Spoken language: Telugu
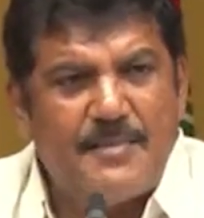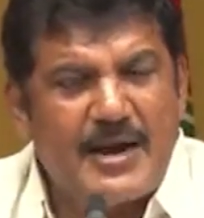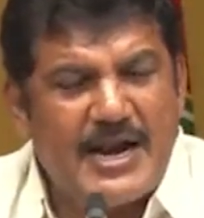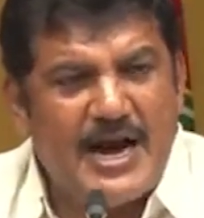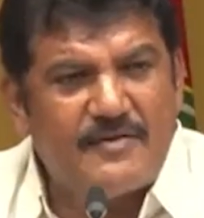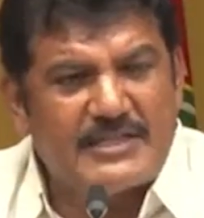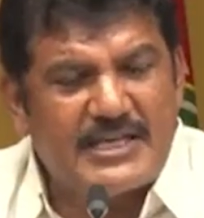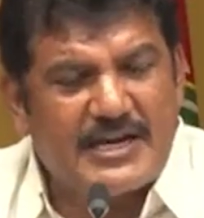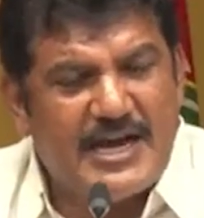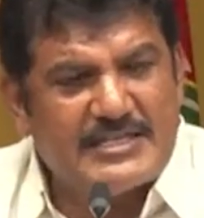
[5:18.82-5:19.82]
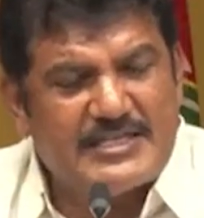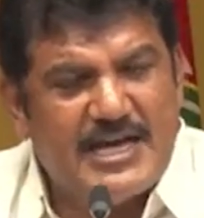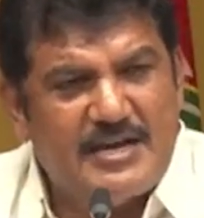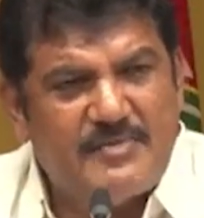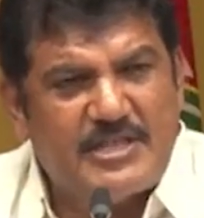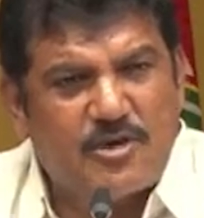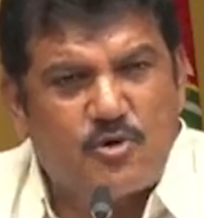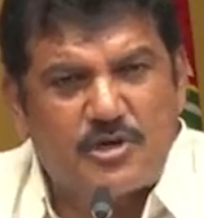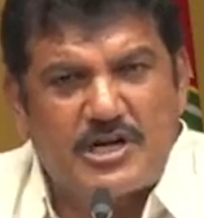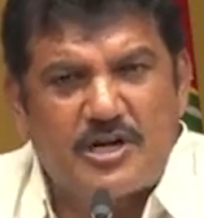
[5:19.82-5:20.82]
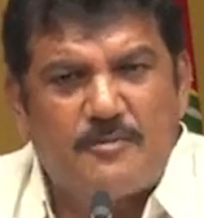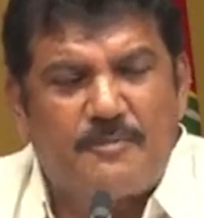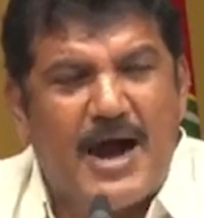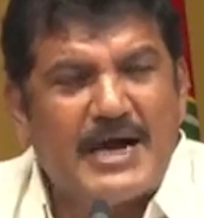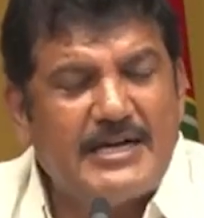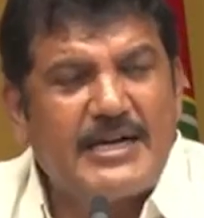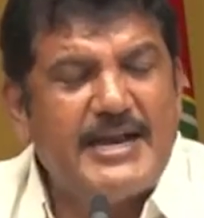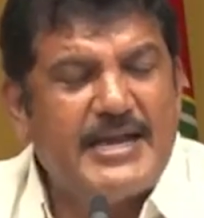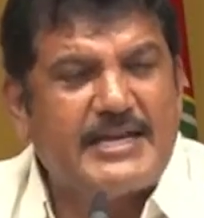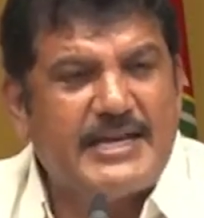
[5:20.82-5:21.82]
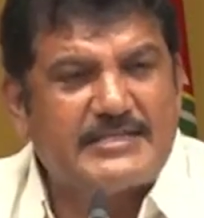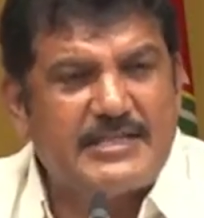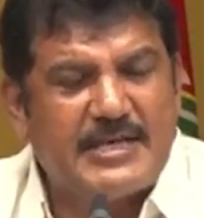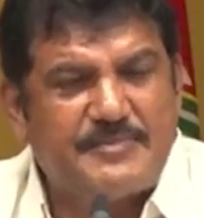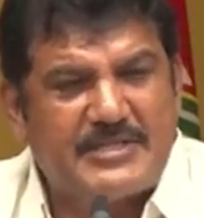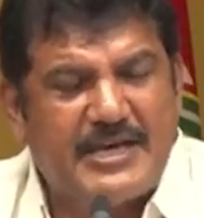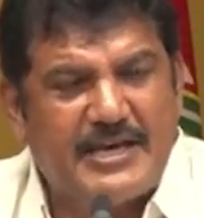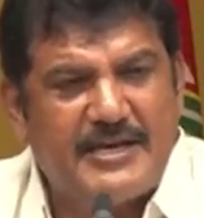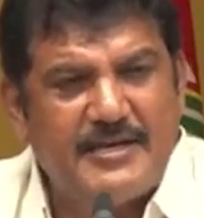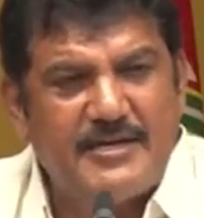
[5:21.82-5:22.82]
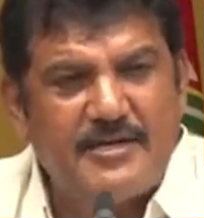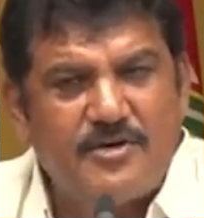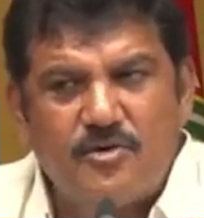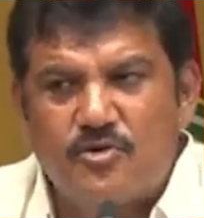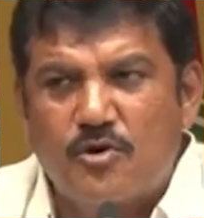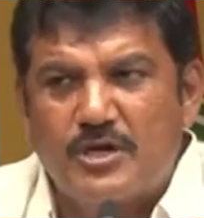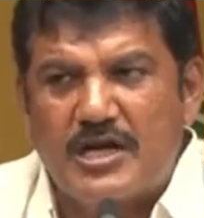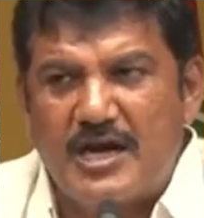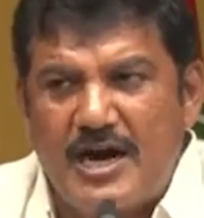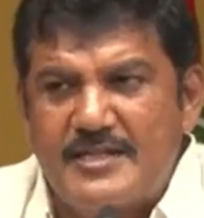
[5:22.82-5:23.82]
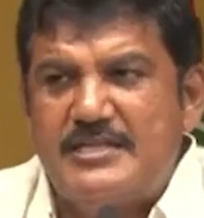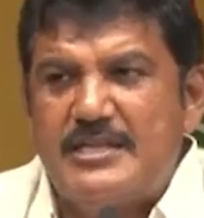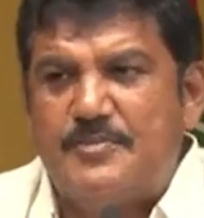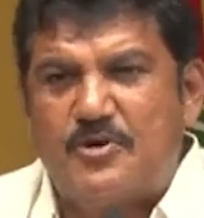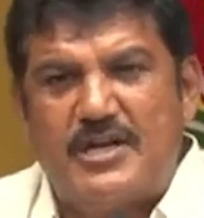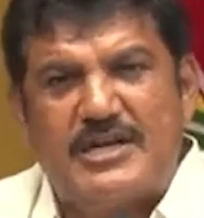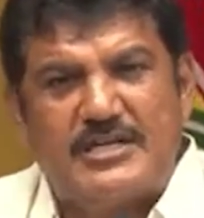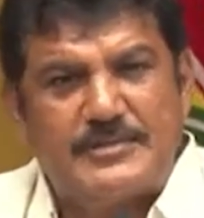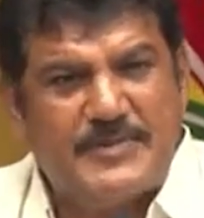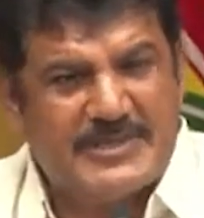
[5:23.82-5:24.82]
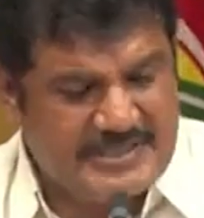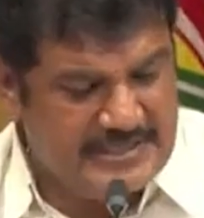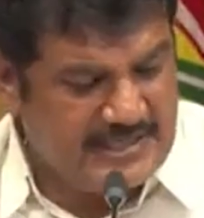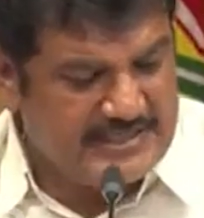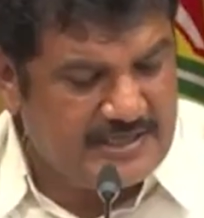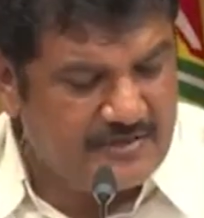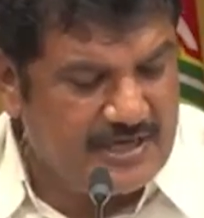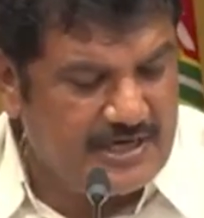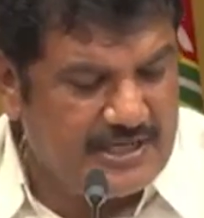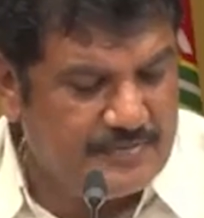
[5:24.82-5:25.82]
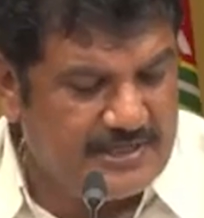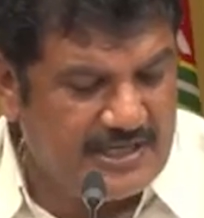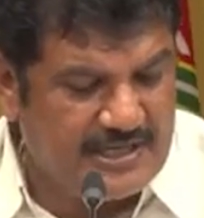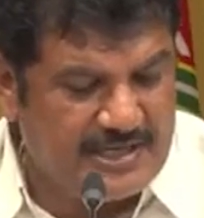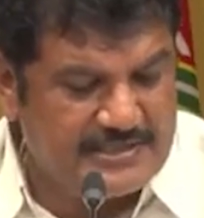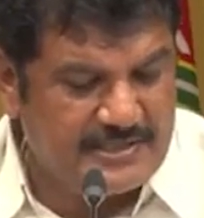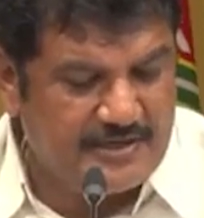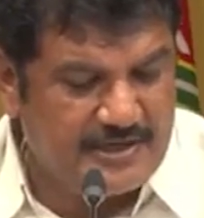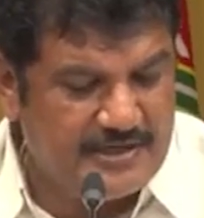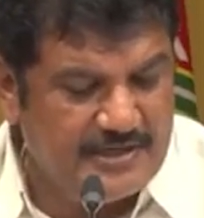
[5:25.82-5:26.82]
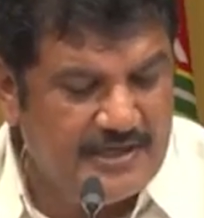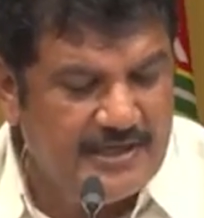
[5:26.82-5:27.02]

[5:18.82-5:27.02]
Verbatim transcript: అమరావతి రాజధాని మీద కుట్రలో భాగంగానే ఈ కేసులు తప్పితే ఇంకొకటి కాదని చెప్పి కూడా నేను స్పష్టం చేస్తూ ఉన్నానని చెప్పి తెలియజేస్తా ఉన్నా